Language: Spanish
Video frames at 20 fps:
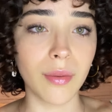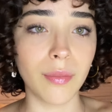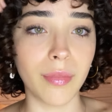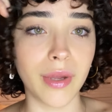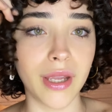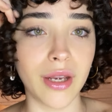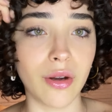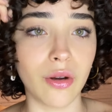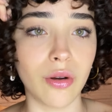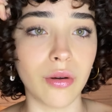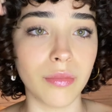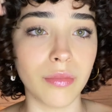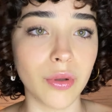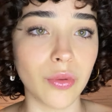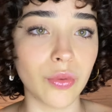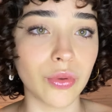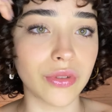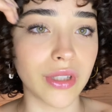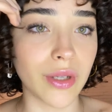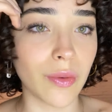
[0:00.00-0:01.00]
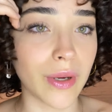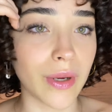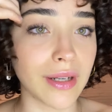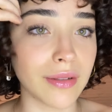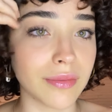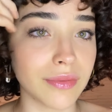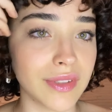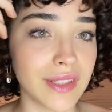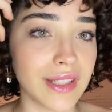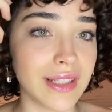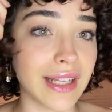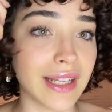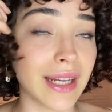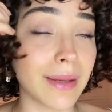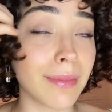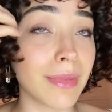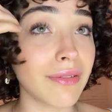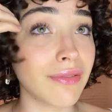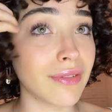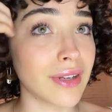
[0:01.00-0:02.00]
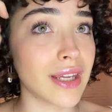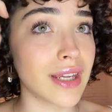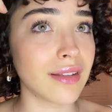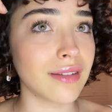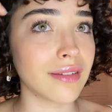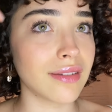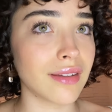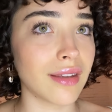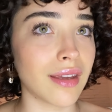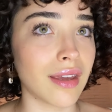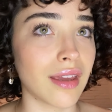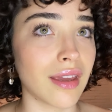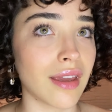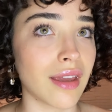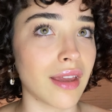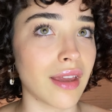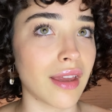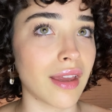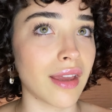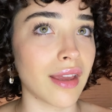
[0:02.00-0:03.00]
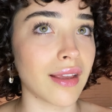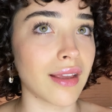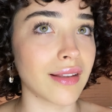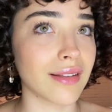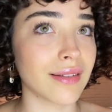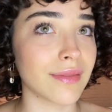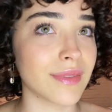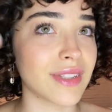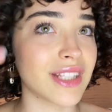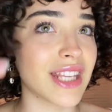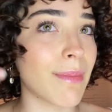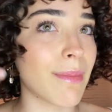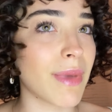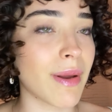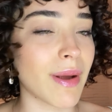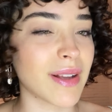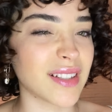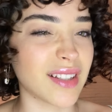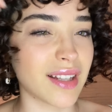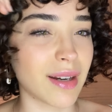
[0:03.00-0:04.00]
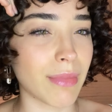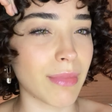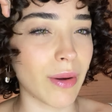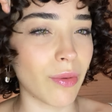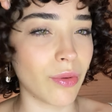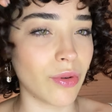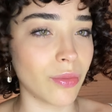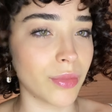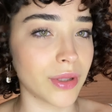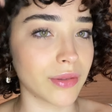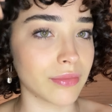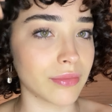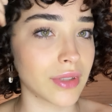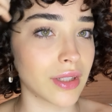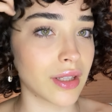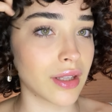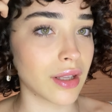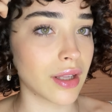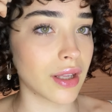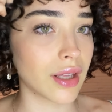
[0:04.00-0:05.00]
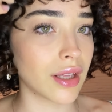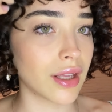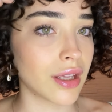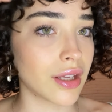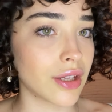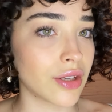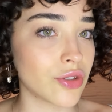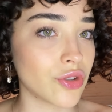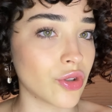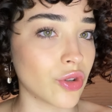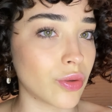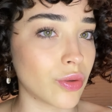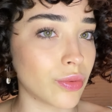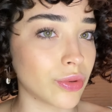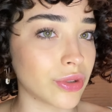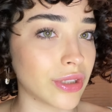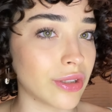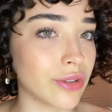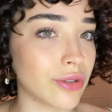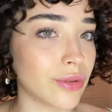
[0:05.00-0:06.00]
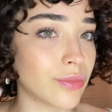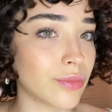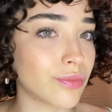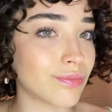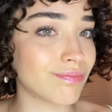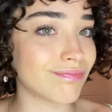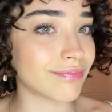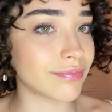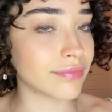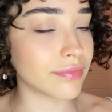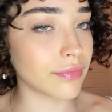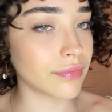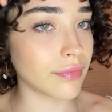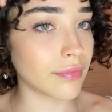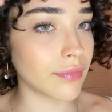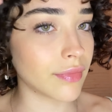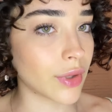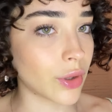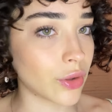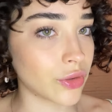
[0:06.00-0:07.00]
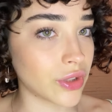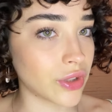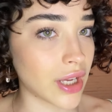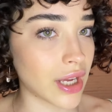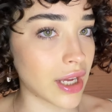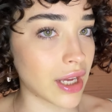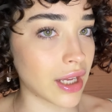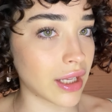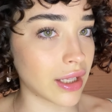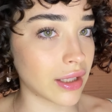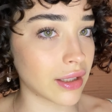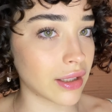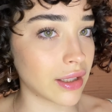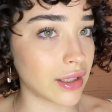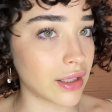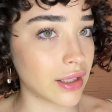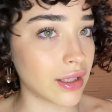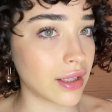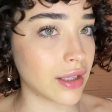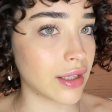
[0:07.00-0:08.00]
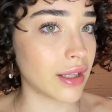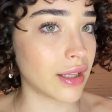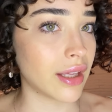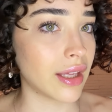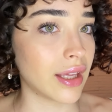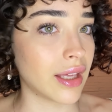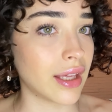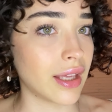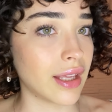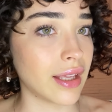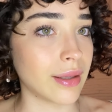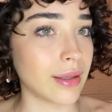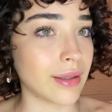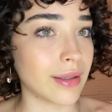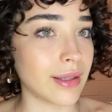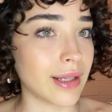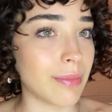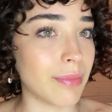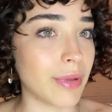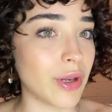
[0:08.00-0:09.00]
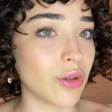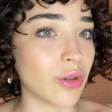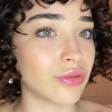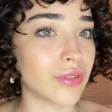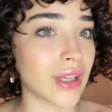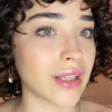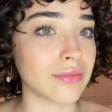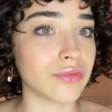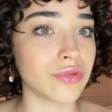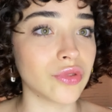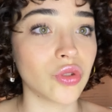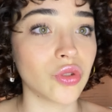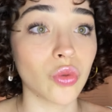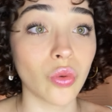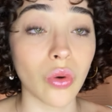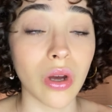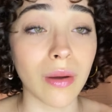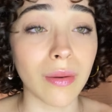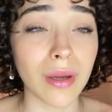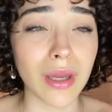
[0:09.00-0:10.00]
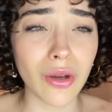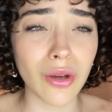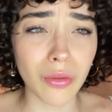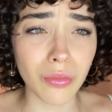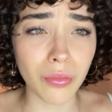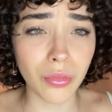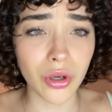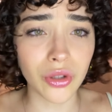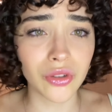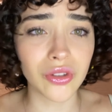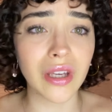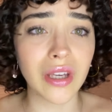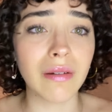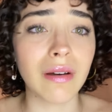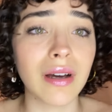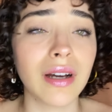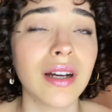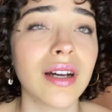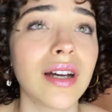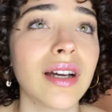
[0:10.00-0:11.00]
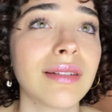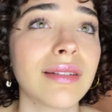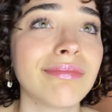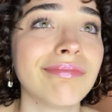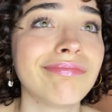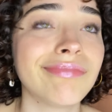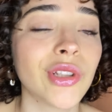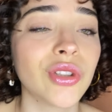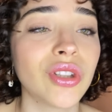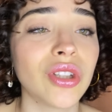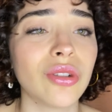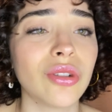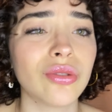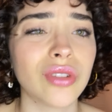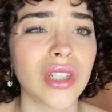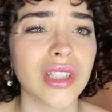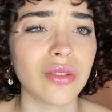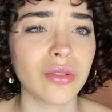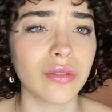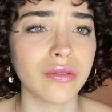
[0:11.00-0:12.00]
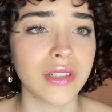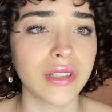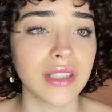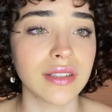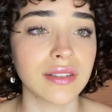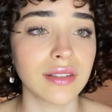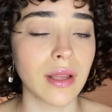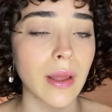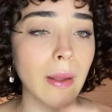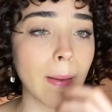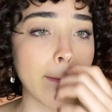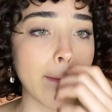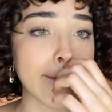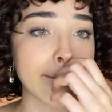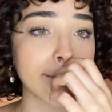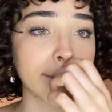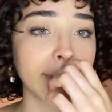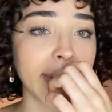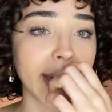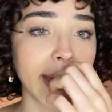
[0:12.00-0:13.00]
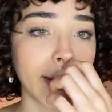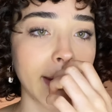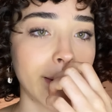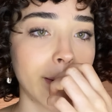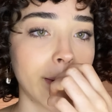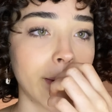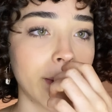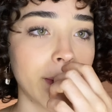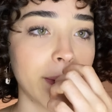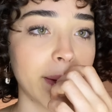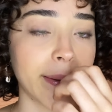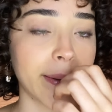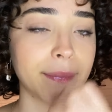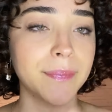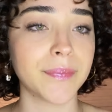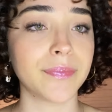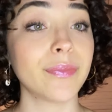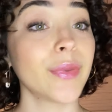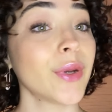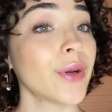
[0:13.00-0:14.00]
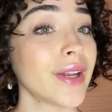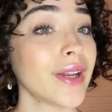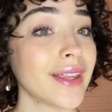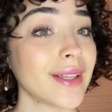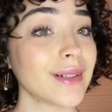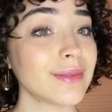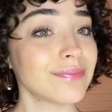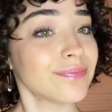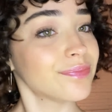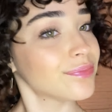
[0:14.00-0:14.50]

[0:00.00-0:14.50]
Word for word: Pero me gusta igual. Si tenés más frizz, eh, siempre vas a tener más volumen. Yo como tengo un... O sea, el pelo tan suave y con porosidad baja no tengo tanto frizz. Pero, pero nada,